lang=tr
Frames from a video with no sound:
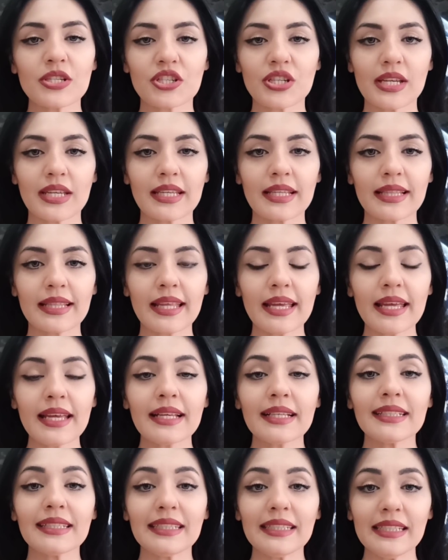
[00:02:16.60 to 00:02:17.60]
bir
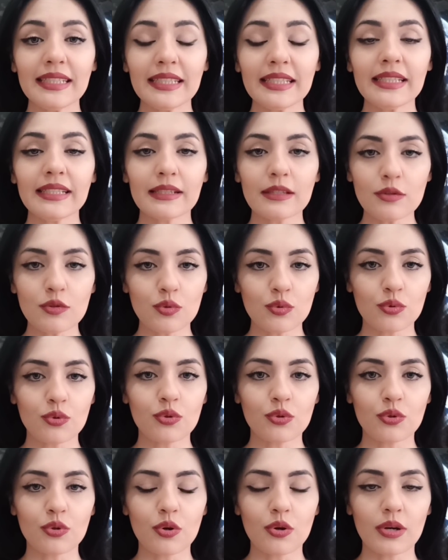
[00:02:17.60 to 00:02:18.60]
şekilde 2 yıl
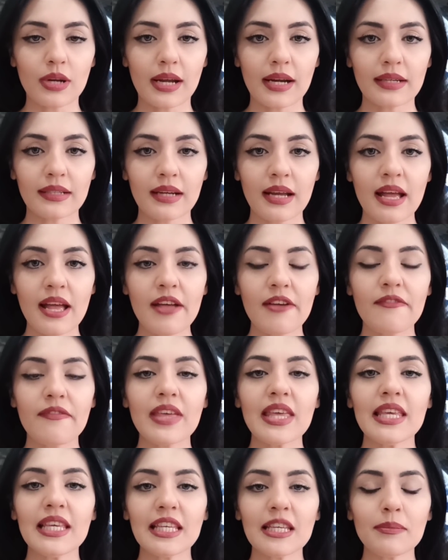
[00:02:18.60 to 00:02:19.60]
sürdürüyorlar.
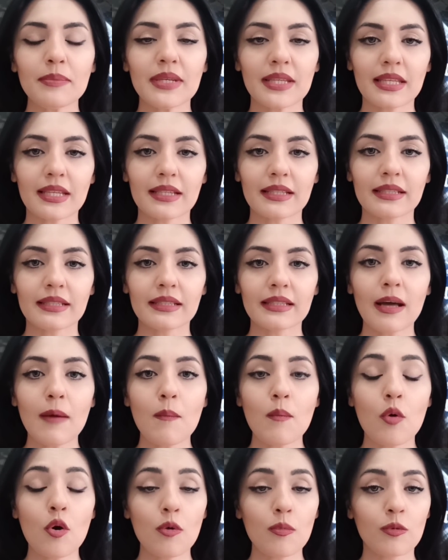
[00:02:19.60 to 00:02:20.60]
Ve 2000 yılında
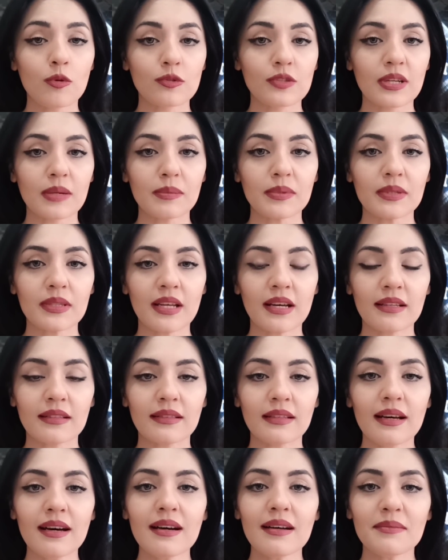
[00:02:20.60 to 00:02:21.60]
Mormon
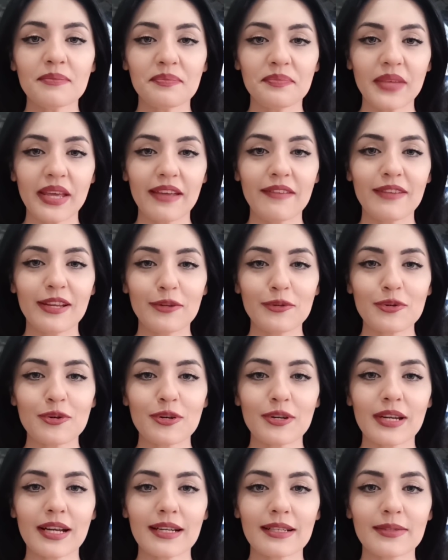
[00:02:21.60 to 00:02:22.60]
Tapınağı'nda
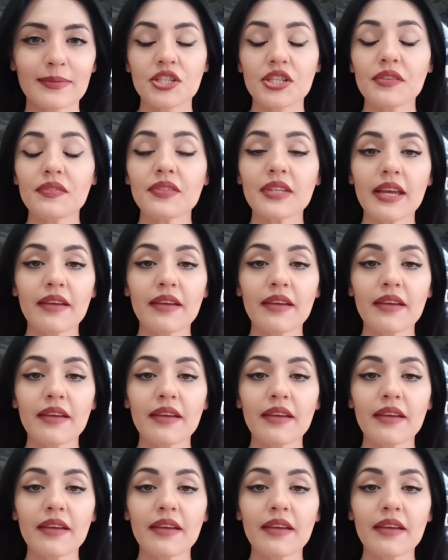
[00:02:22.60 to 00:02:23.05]
evleniyorlar. Çift